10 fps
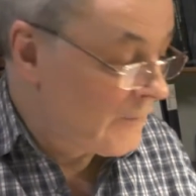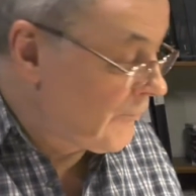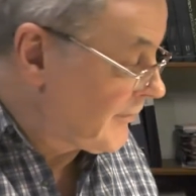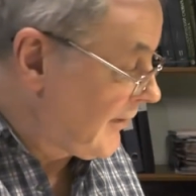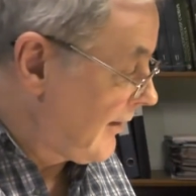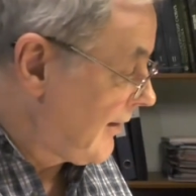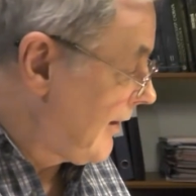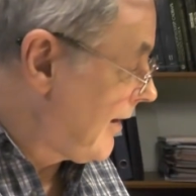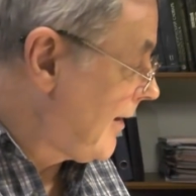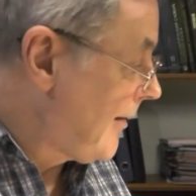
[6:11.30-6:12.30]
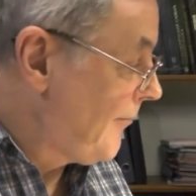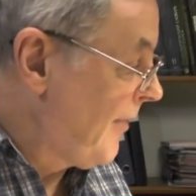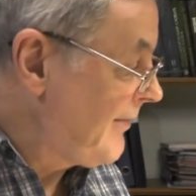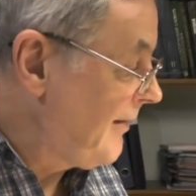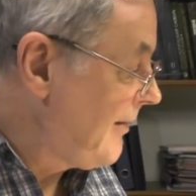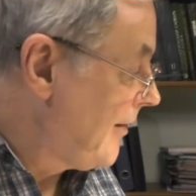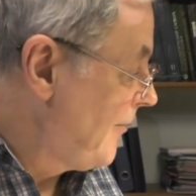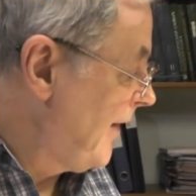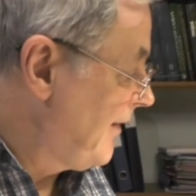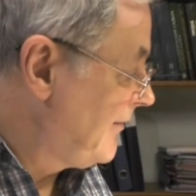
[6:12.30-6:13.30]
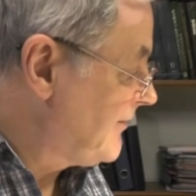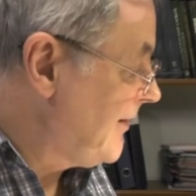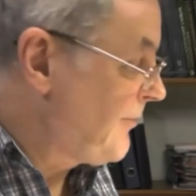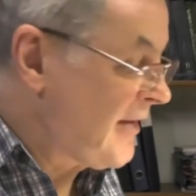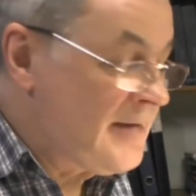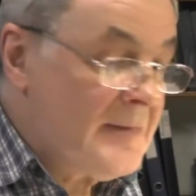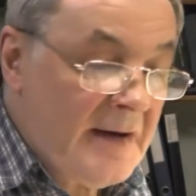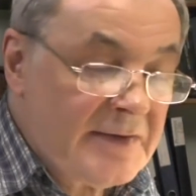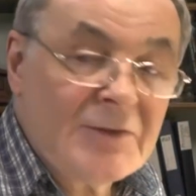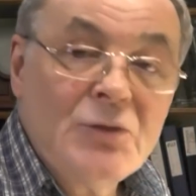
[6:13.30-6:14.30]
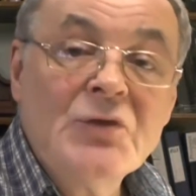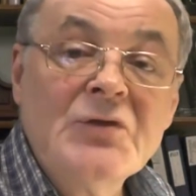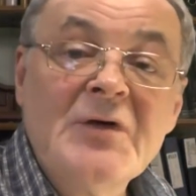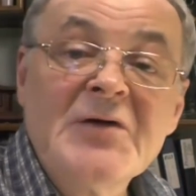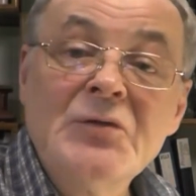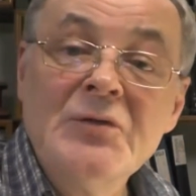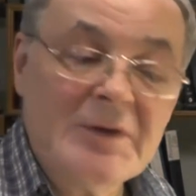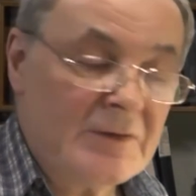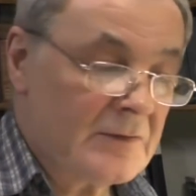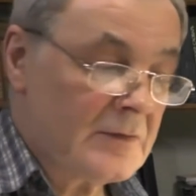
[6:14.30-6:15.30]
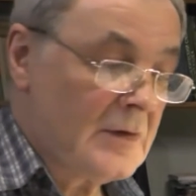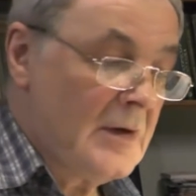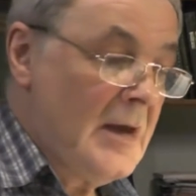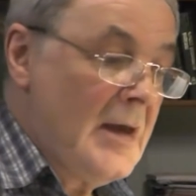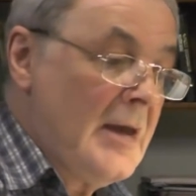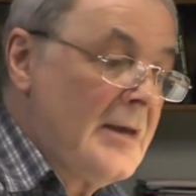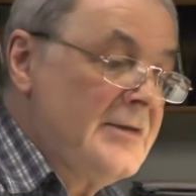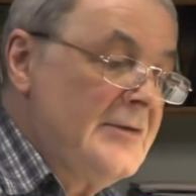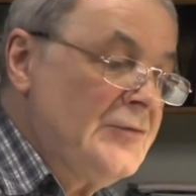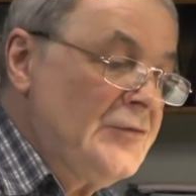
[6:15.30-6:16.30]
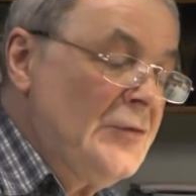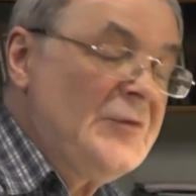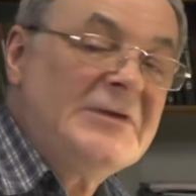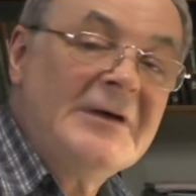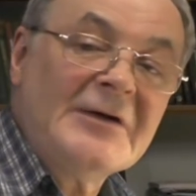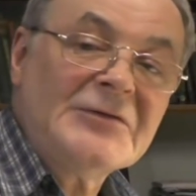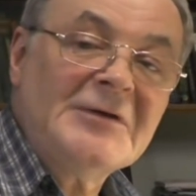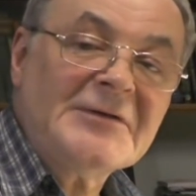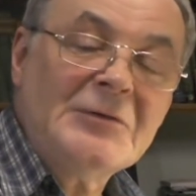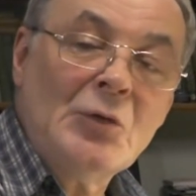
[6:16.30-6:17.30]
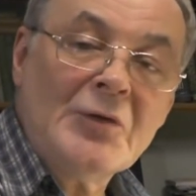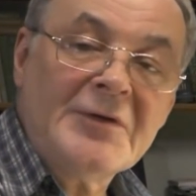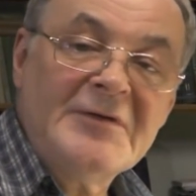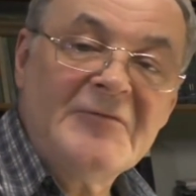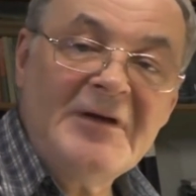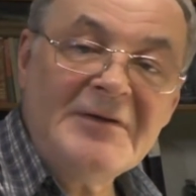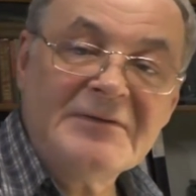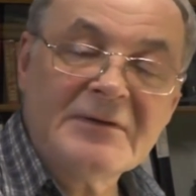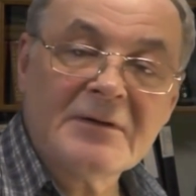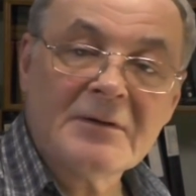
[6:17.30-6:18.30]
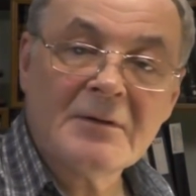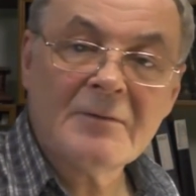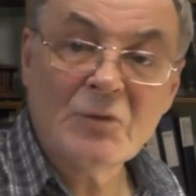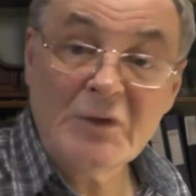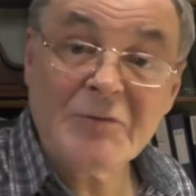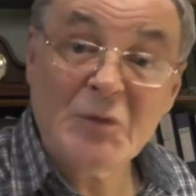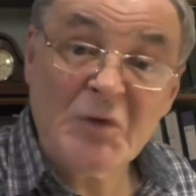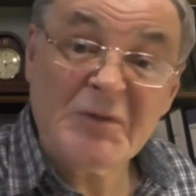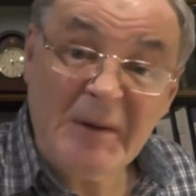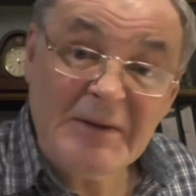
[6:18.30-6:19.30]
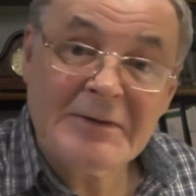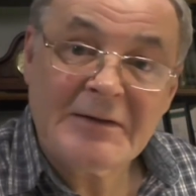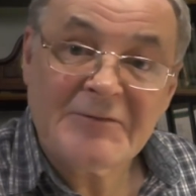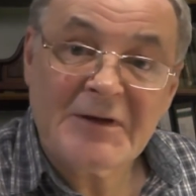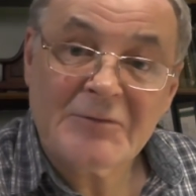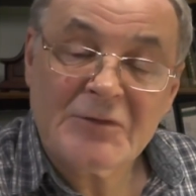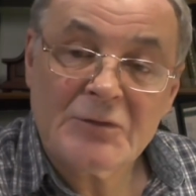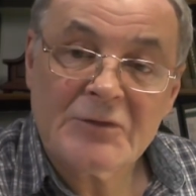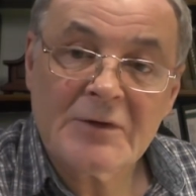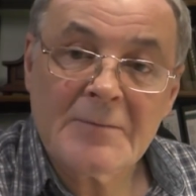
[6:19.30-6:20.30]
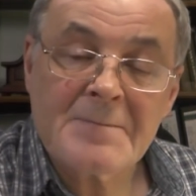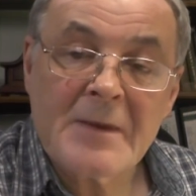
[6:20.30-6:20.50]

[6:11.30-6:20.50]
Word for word: Вот э, мы, мы должны понимать одну очень важную вещь. Дело в том, что все государственные органы власти, ну, я думаю, исполнительные в данном случае,